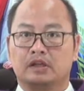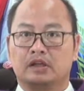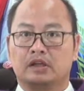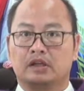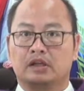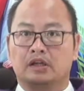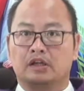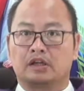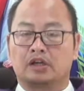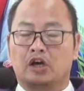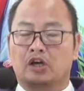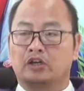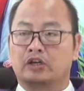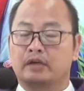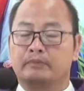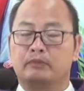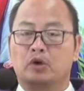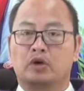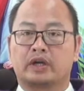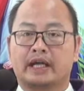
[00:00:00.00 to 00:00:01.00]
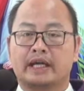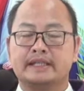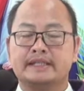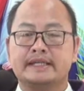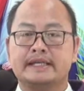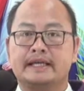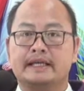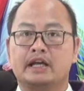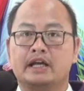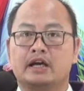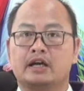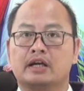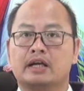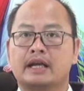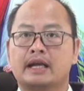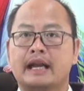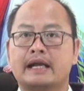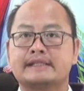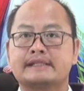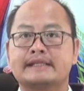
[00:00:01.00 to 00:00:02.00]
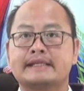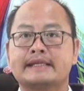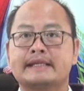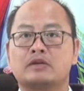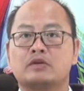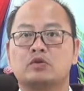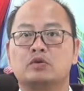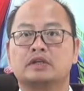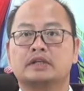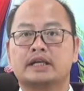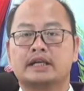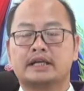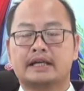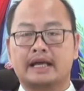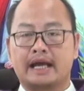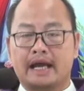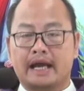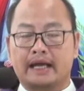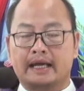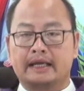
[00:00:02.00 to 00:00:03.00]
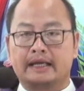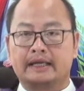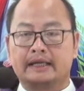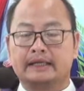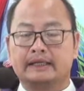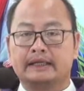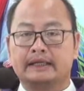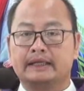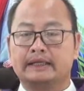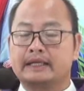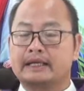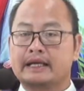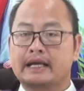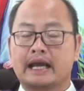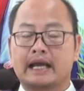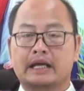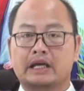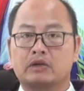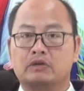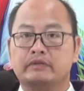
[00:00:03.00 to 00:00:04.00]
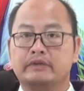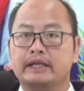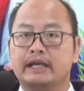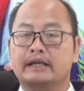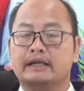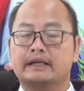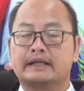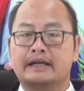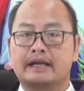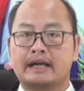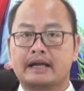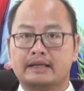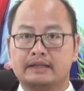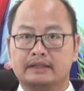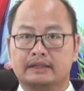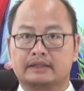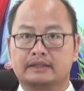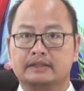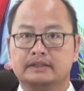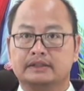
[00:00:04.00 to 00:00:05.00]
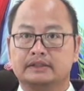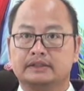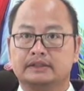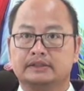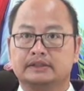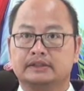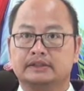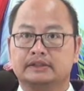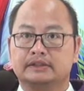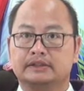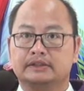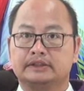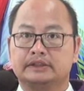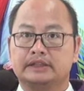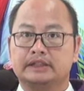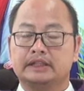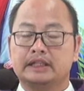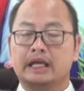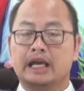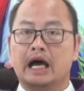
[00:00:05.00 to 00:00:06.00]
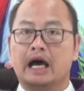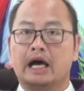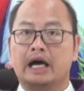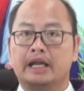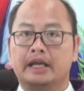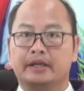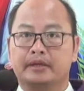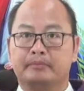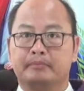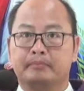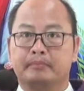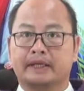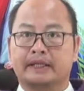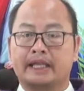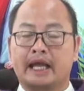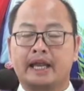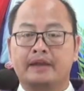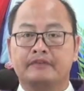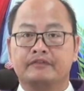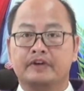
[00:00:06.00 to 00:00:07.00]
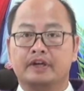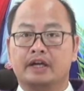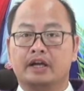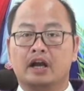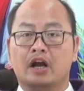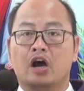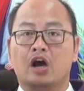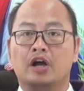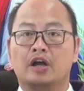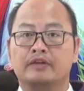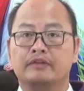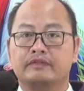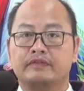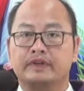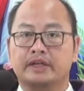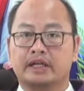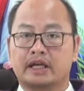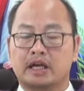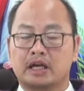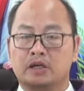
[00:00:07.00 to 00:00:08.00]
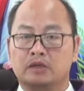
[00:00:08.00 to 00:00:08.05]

Còn có một cái gì đó đang che khuất các ngài khiến các ngài không nhận ra được những lời mà thầy vừa nói với các ông